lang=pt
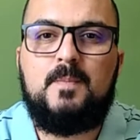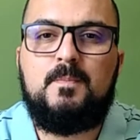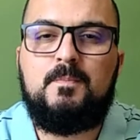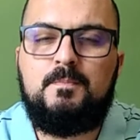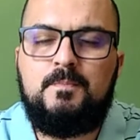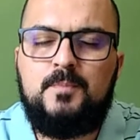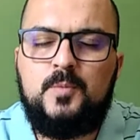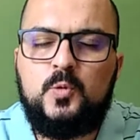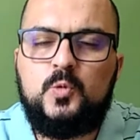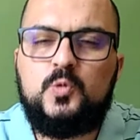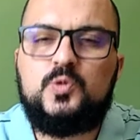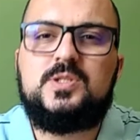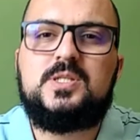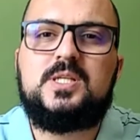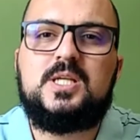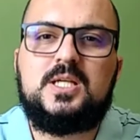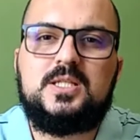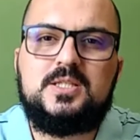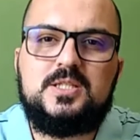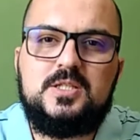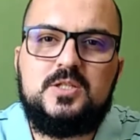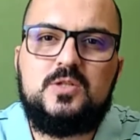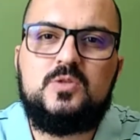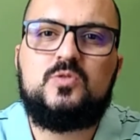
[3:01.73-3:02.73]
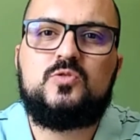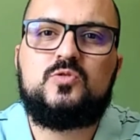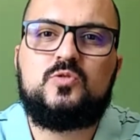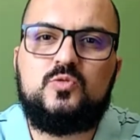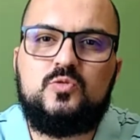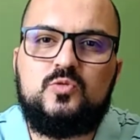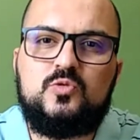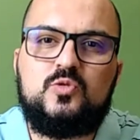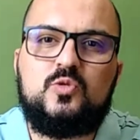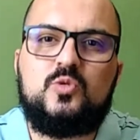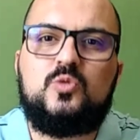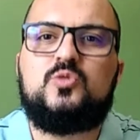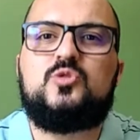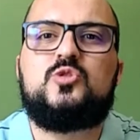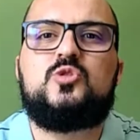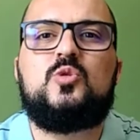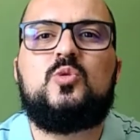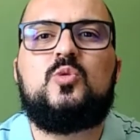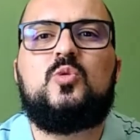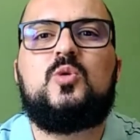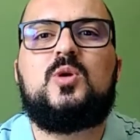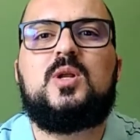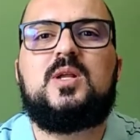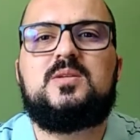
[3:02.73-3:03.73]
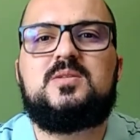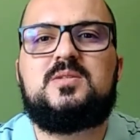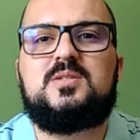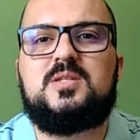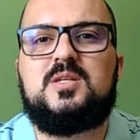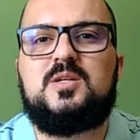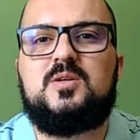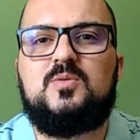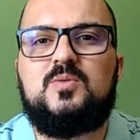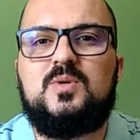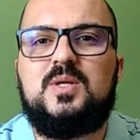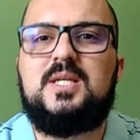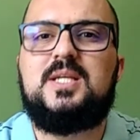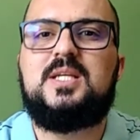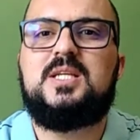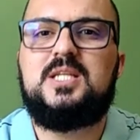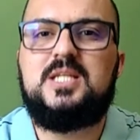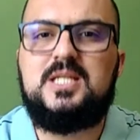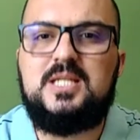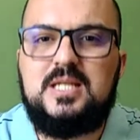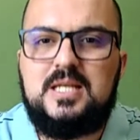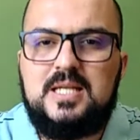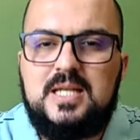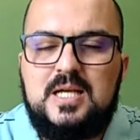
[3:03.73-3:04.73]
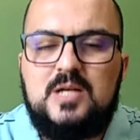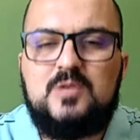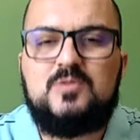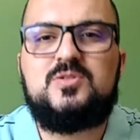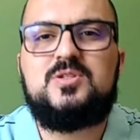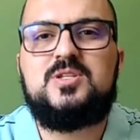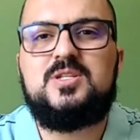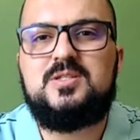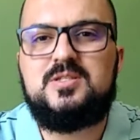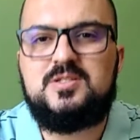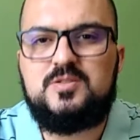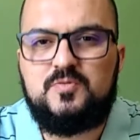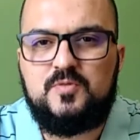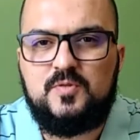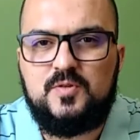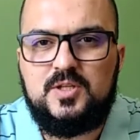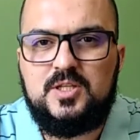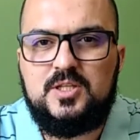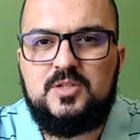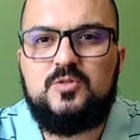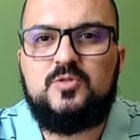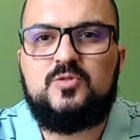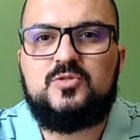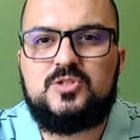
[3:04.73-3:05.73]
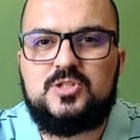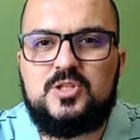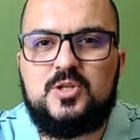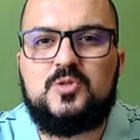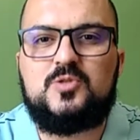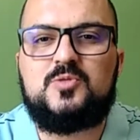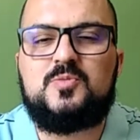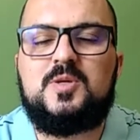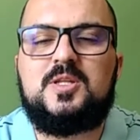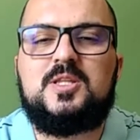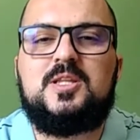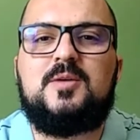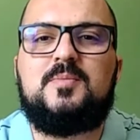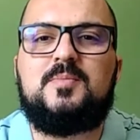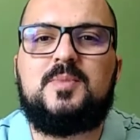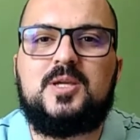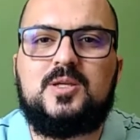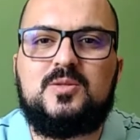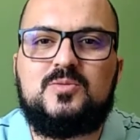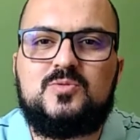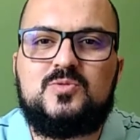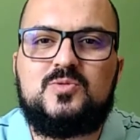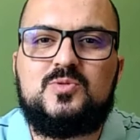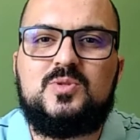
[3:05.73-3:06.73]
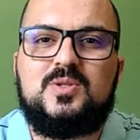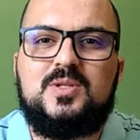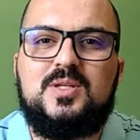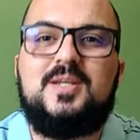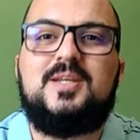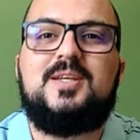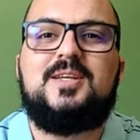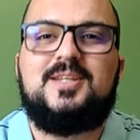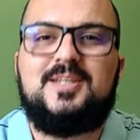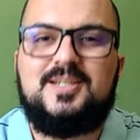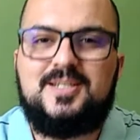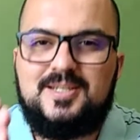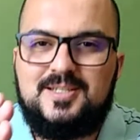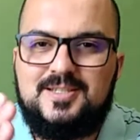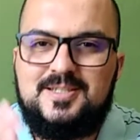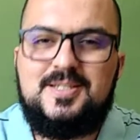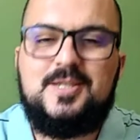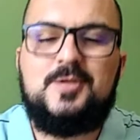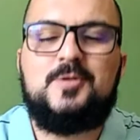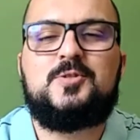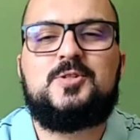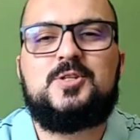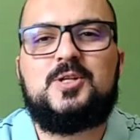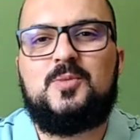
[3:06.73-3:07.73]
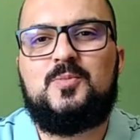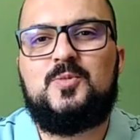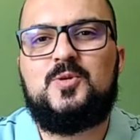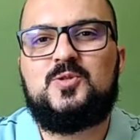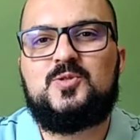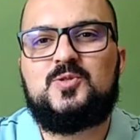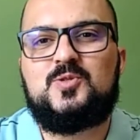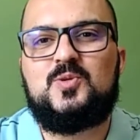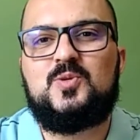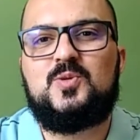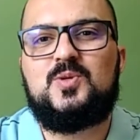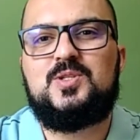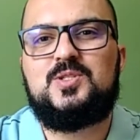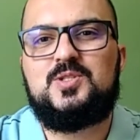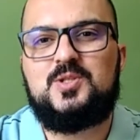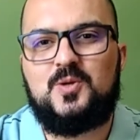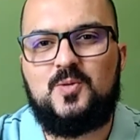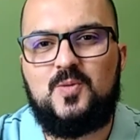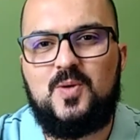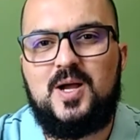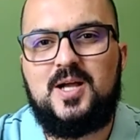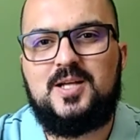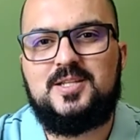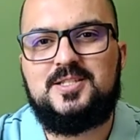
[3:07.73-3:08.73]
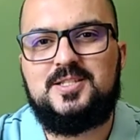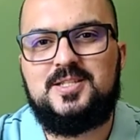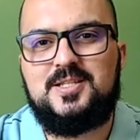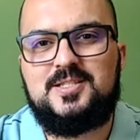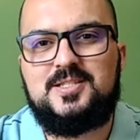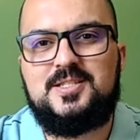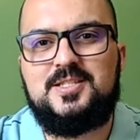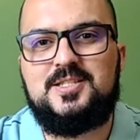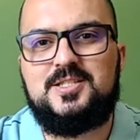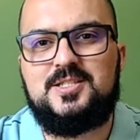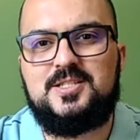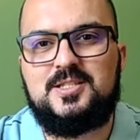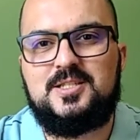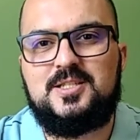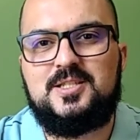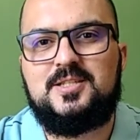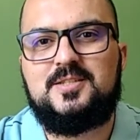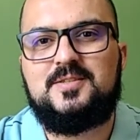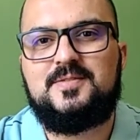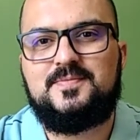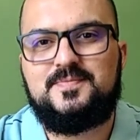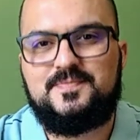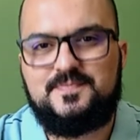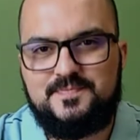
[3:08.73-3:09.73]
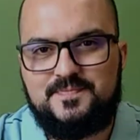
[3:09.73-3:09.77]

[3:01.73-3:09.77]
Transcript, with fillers: Busque a Deus com todo o seu coração e não se desvie dos seus mandamentos. Deus te abençoe e te guarde nesse dia.